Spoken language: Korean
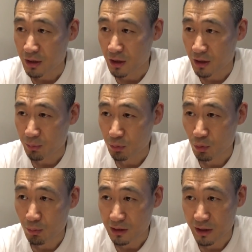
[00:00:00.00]
예,
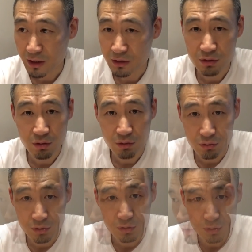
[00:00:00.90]
보통 마다이 같은
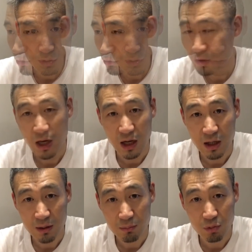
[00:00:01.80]
경우는 축하
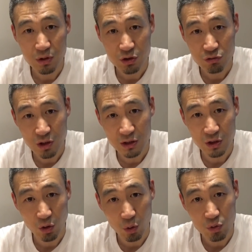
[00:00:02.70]
뭐 이렇게 축하할 때
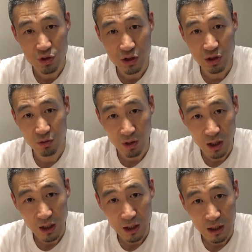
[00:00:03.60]

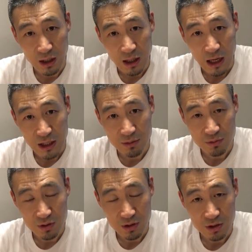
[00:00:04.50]
결혼식이라던가 아니면
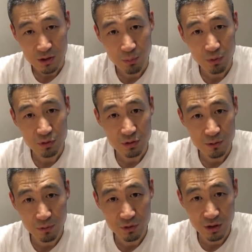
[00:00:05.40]
이제 스포,
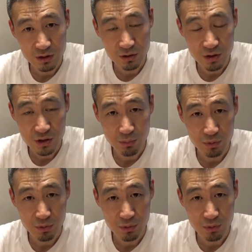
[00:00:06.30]
스포츠 같은 거 이제